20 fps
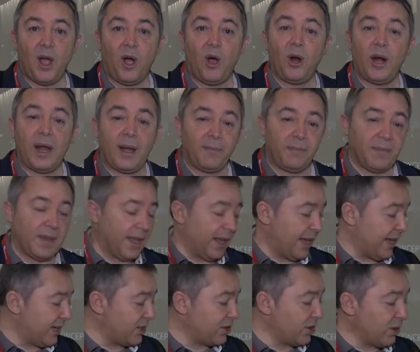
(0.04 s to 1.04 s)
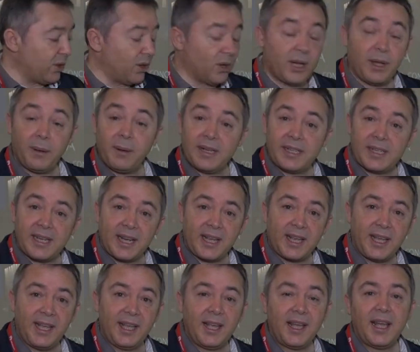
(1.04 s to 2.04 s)
Hola, esto que veis
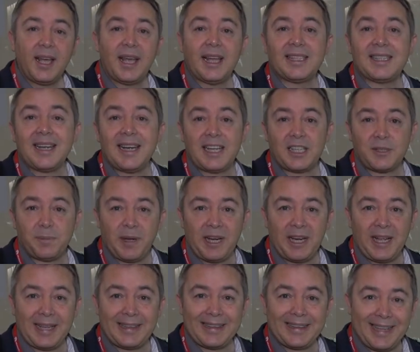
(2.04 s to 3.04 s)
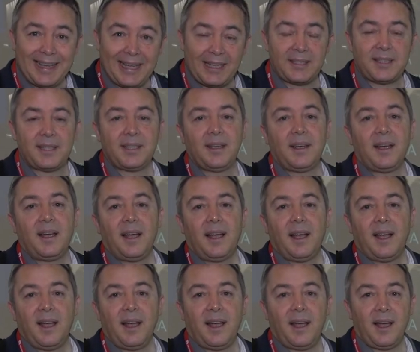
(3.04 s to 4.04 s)
aquí es el Xperia Touch,
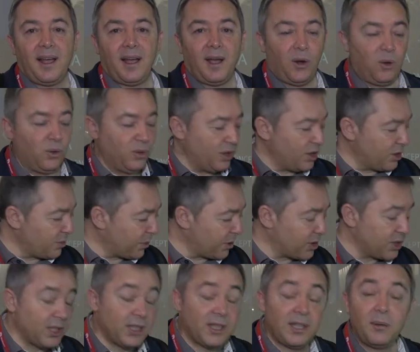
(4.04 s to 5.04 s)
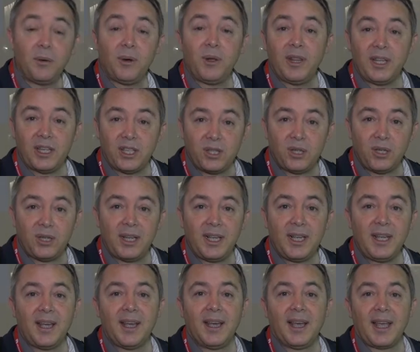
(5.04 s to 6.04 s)
eh, un dispositivo de
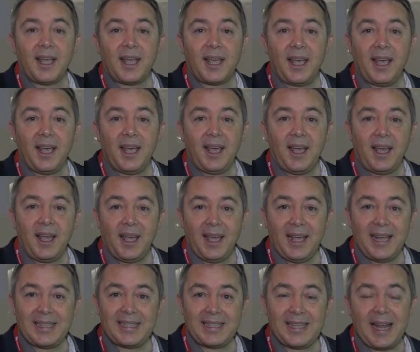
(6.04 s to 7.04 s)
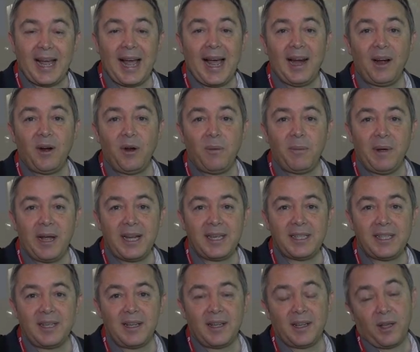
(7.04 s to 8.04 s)
Sony que es algo
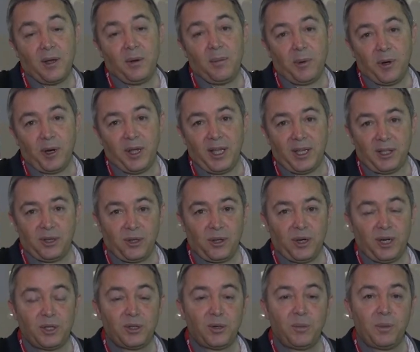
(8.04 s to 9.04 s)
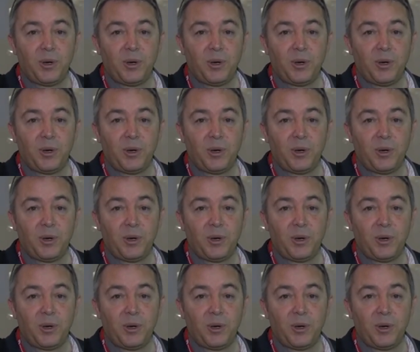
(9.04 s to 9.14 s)
más que un proyector, es un